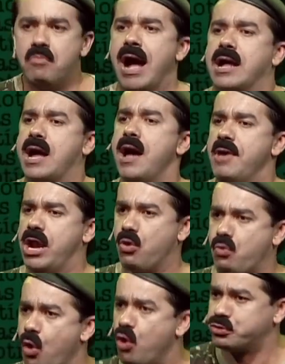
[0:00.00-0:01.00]
Uma câmera
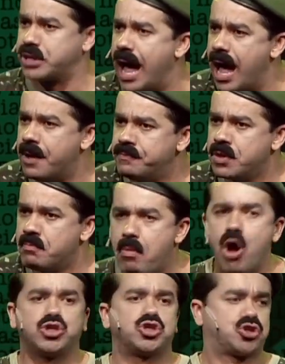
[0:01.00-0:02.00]
oculta
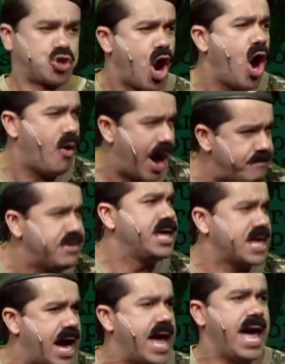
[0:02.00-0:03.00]
mostrou a
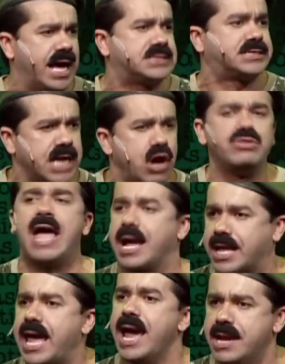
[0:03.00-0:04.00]
minha reação
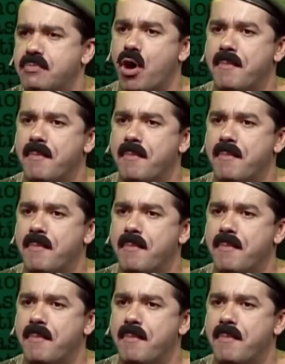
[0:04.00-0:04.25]
naquele